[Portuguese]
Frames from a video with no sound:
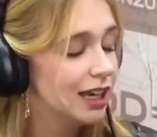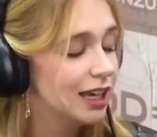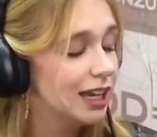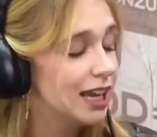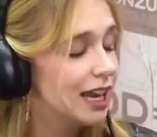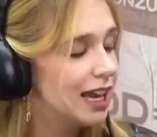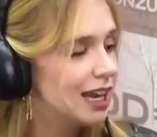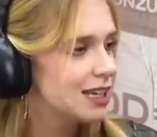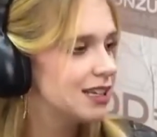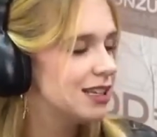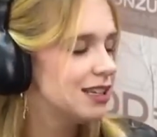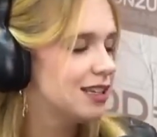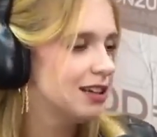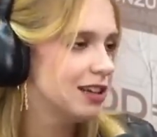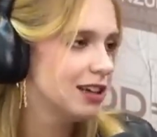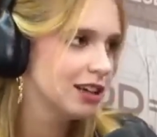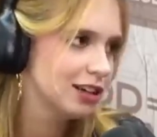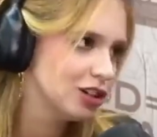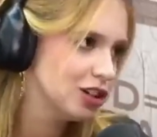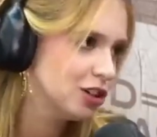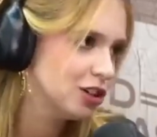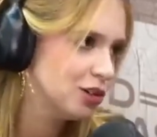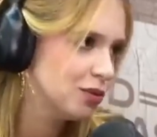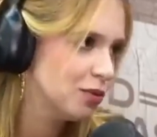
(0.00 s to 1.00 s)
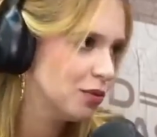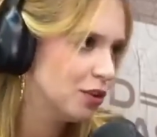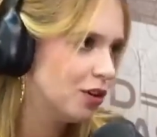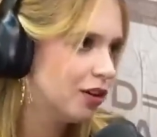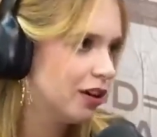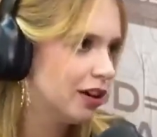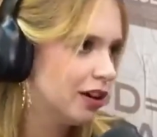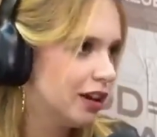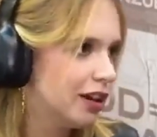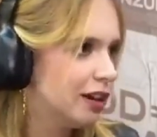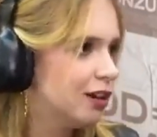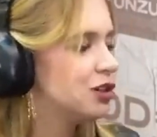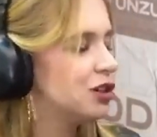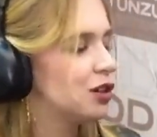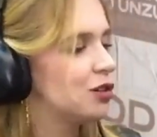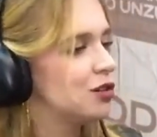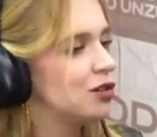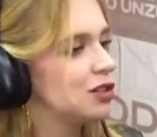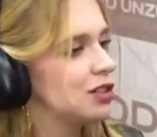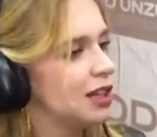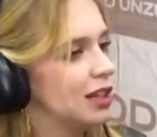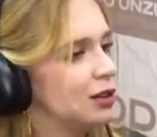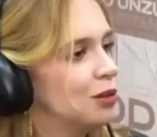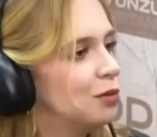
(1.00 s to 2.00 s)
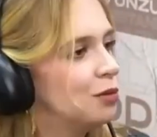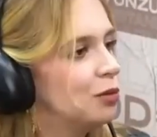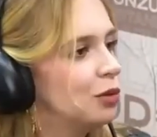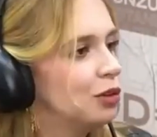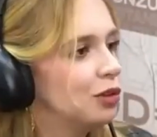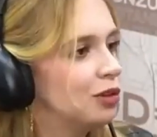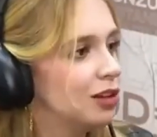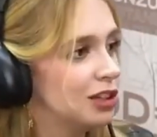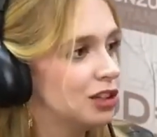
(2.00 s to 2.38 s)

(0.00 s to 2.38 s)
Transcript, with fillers: E esse que a gente mora, eu tinha gostado muito.